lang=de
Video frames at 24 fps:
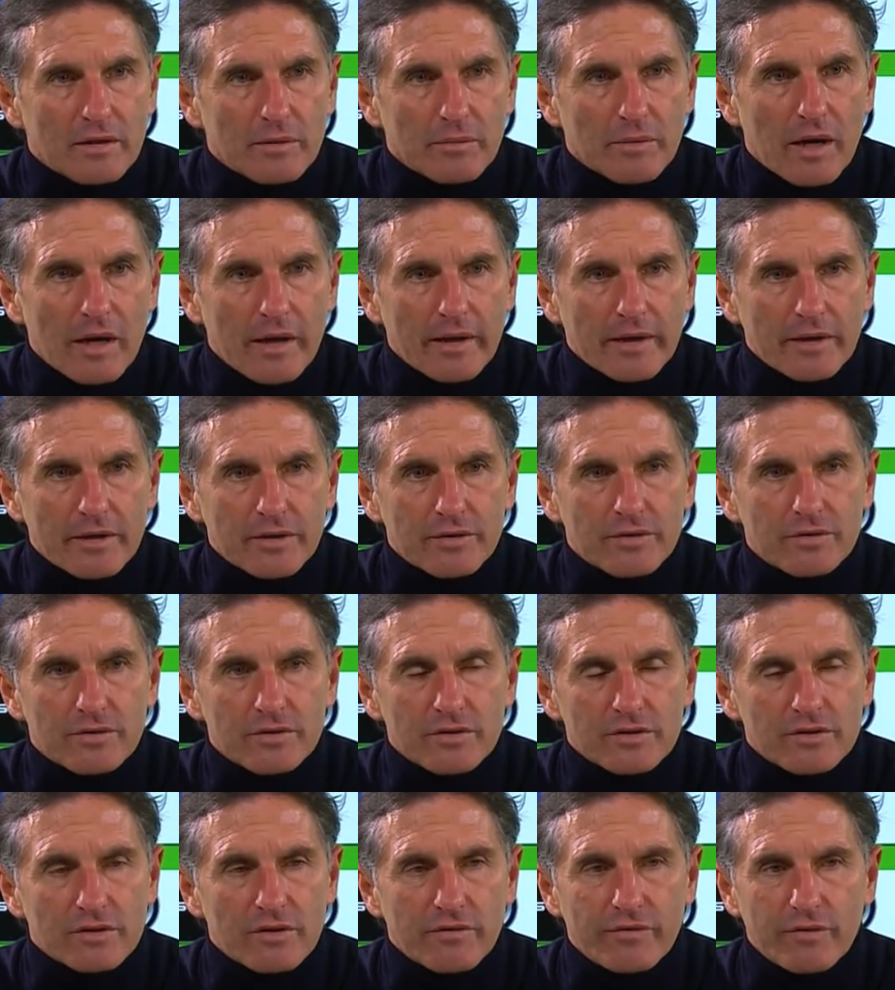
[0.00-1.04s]
aber eigentlich
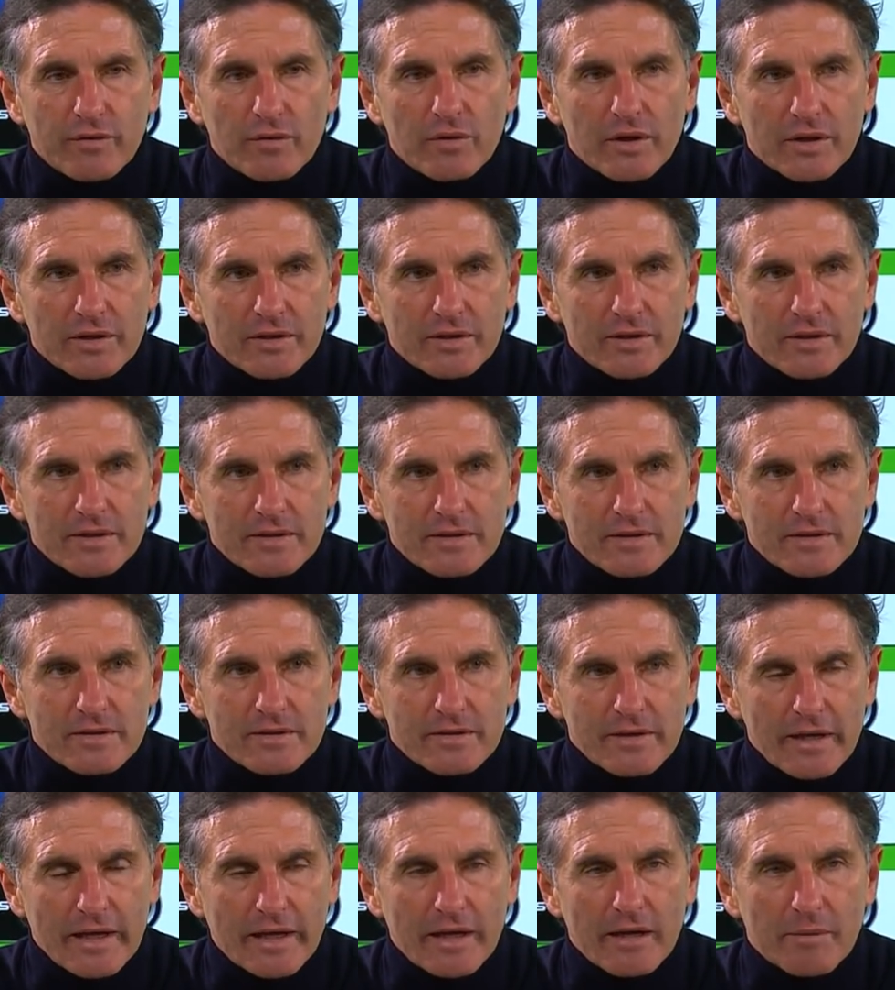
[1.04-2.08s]
das Gefühl hatte, dass
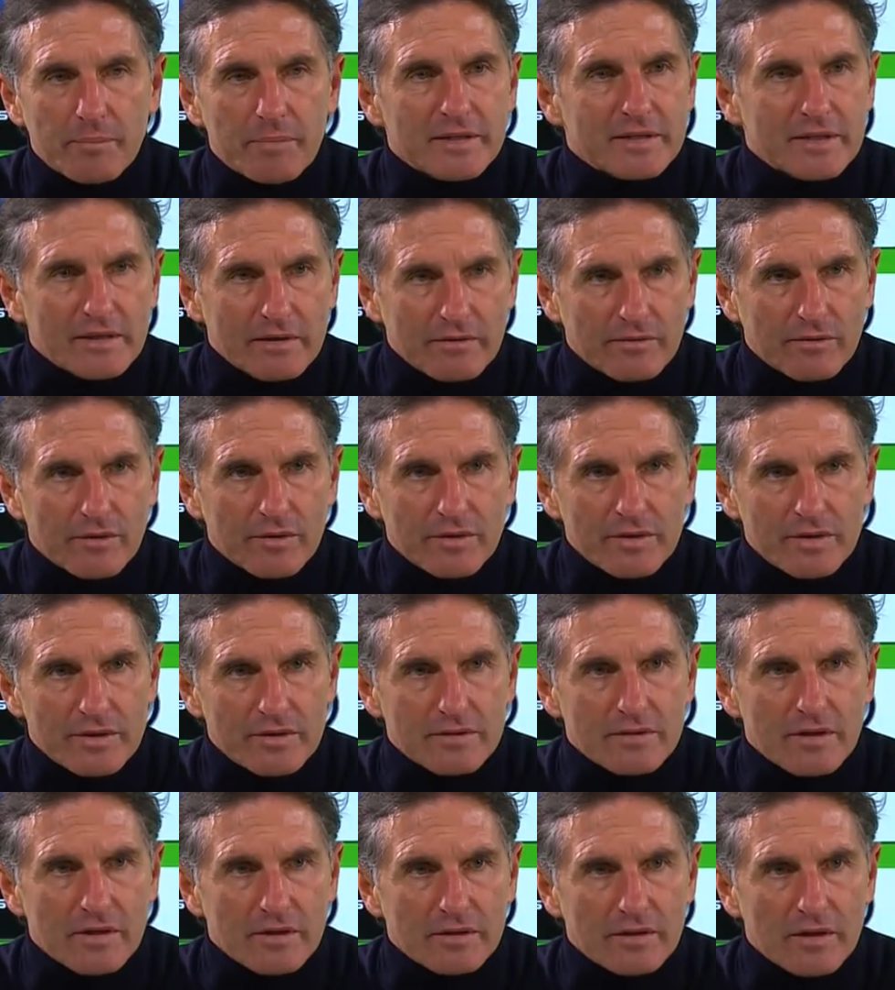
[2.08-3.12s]
es eher besser geworden
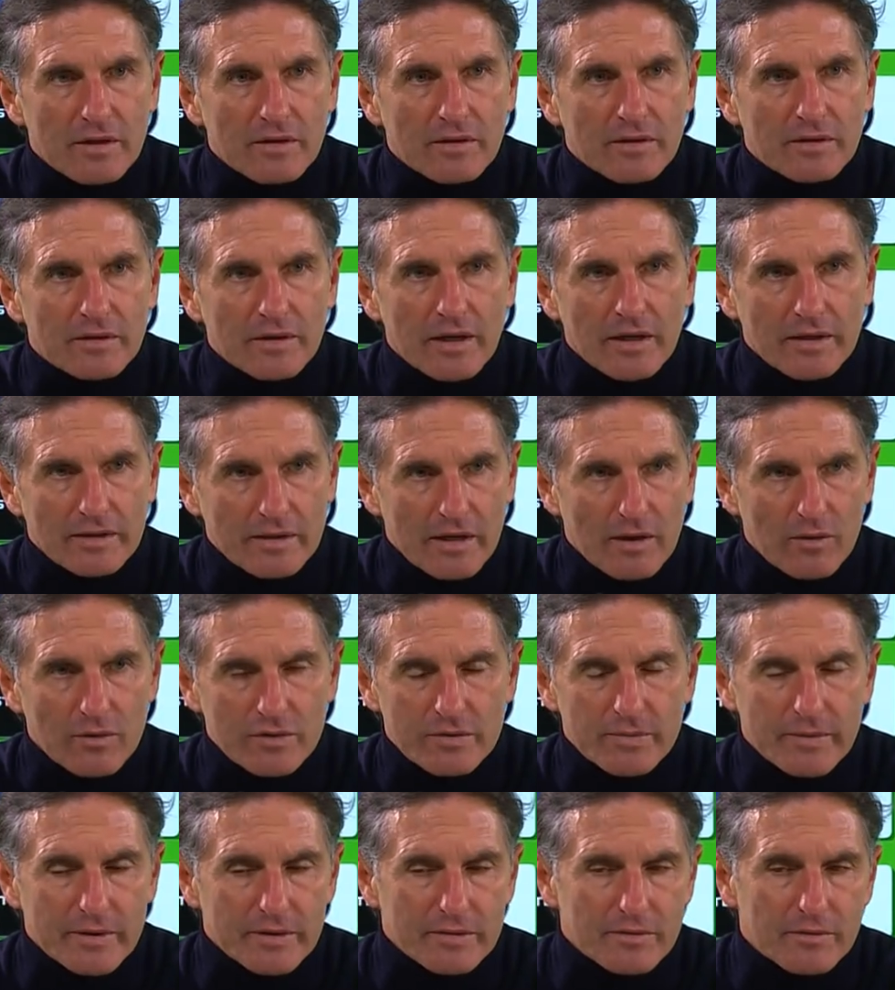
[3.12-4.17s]
ist nach der, nach der
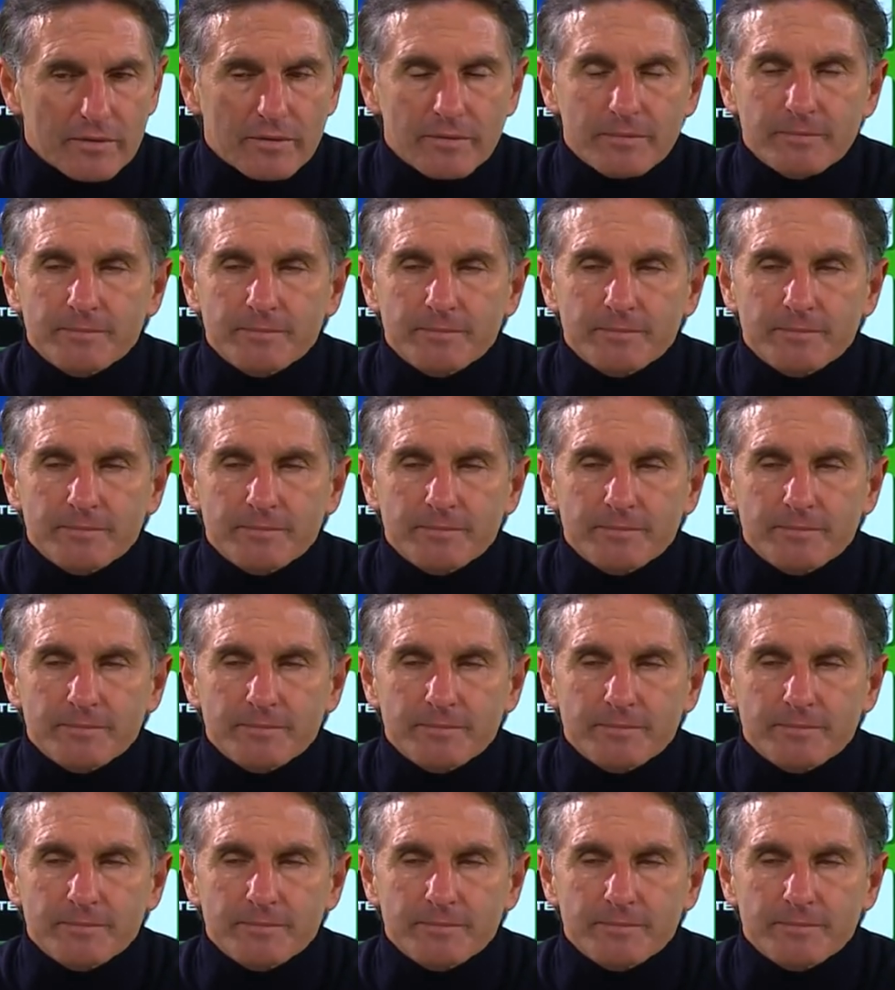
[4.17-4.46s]
Auswechslung.